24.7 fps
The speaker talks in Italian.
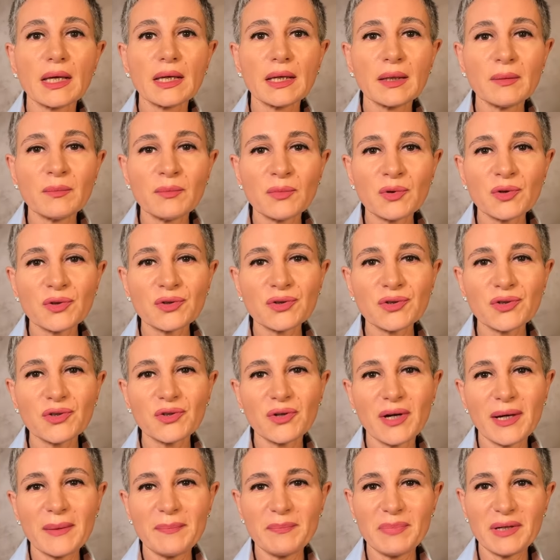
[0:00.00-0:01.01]
Il
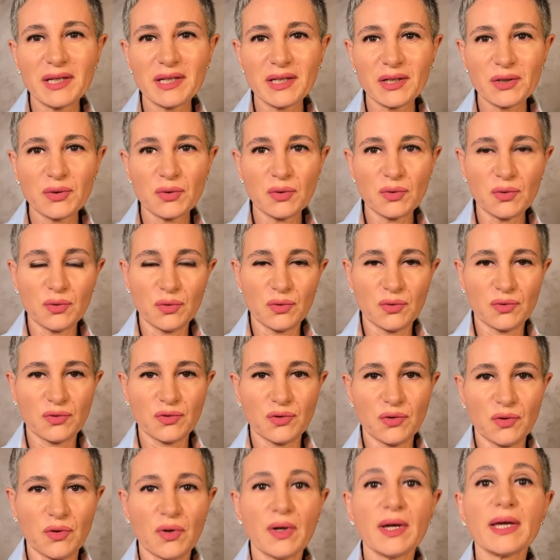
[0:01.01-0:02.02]
mondo è
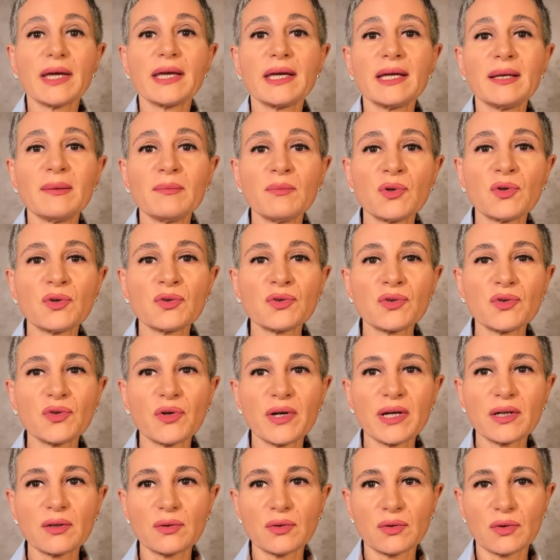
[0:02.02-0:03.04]
pericoloso, il mondo
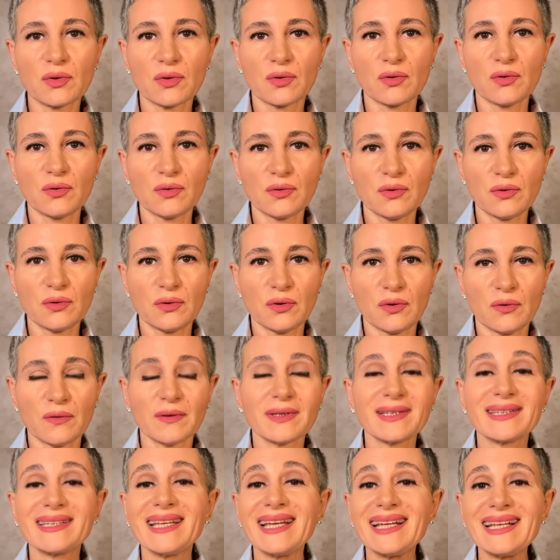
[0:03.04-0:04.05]
è corrotto,
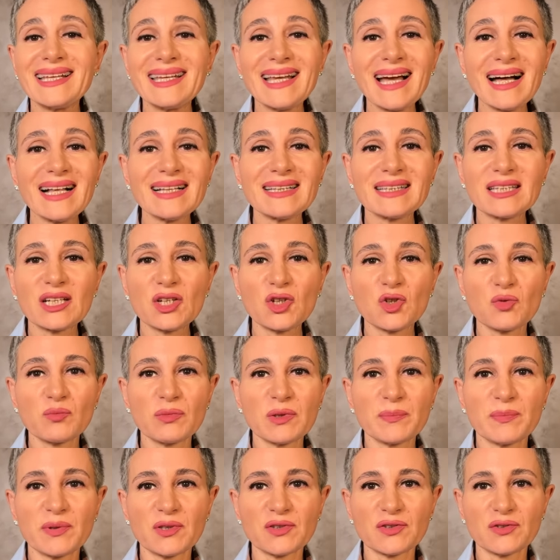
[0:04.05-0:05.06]
degli altri non mi
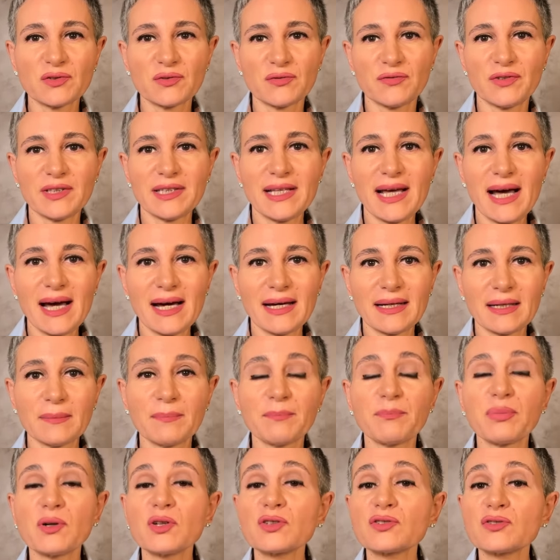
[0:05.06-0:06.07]
posso fidare,
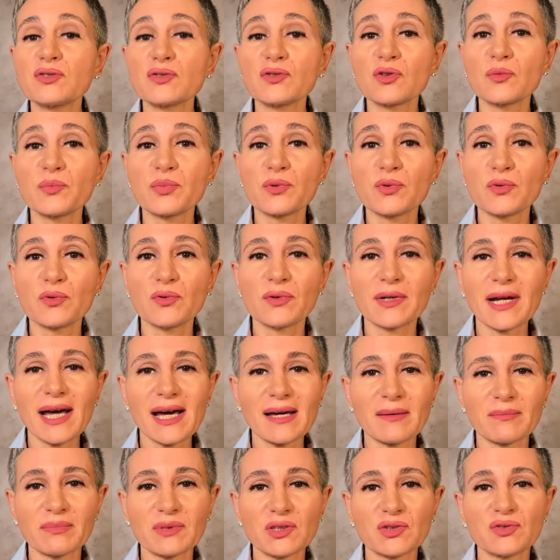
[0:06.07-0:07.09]
possono
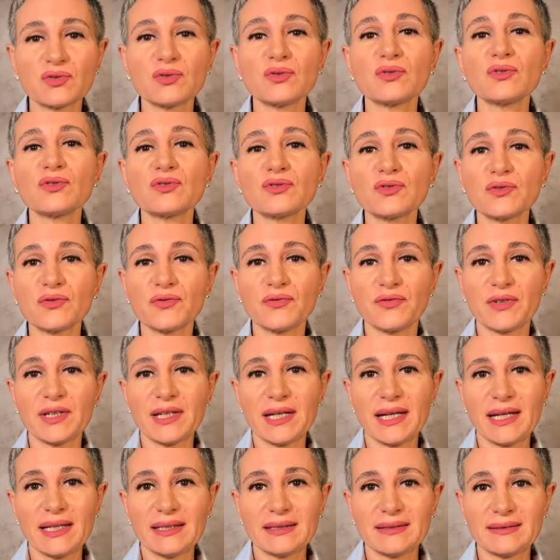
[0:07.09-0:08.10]
procurarmi solo
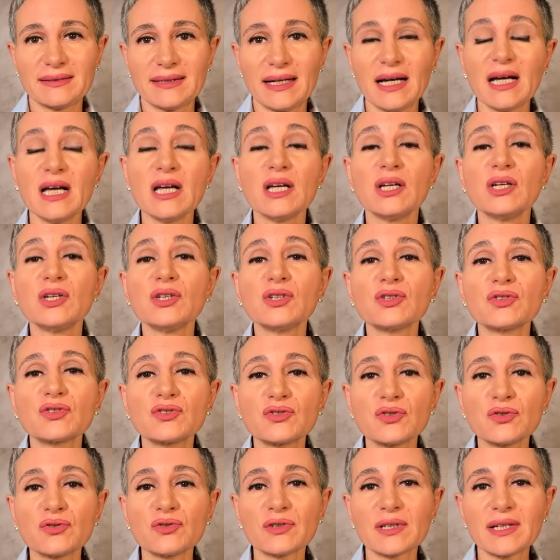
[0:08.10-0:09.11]
sofferenza,
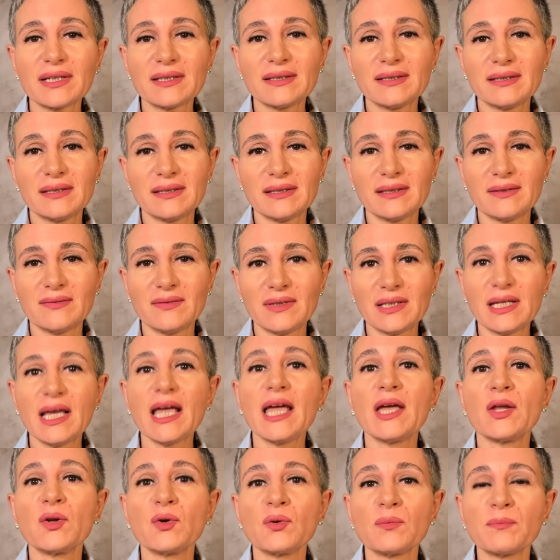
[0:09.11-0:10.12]
sono cattivi
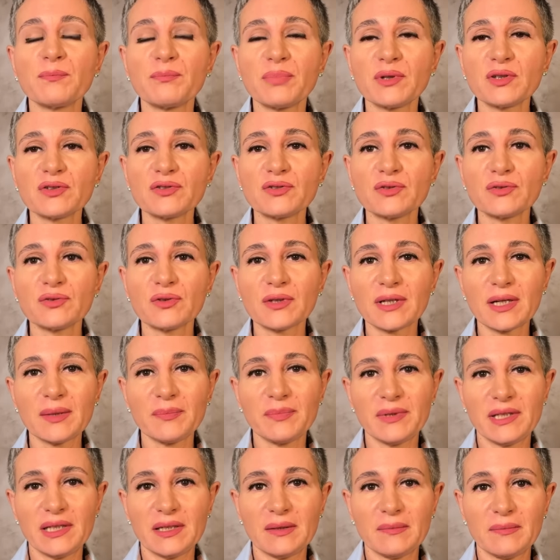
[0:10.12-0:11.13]
e non possono
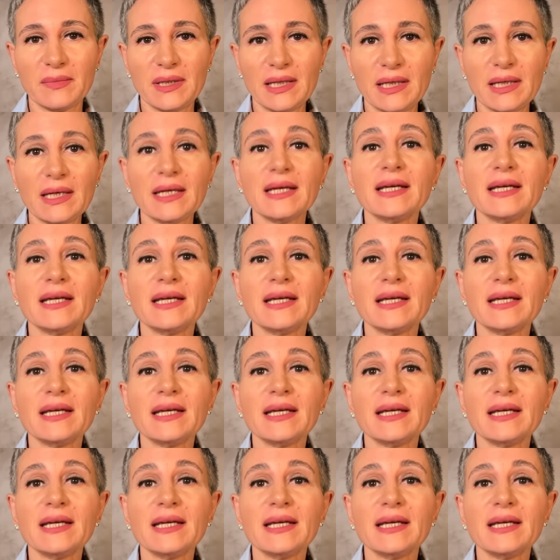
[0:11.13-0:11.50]
capirmi.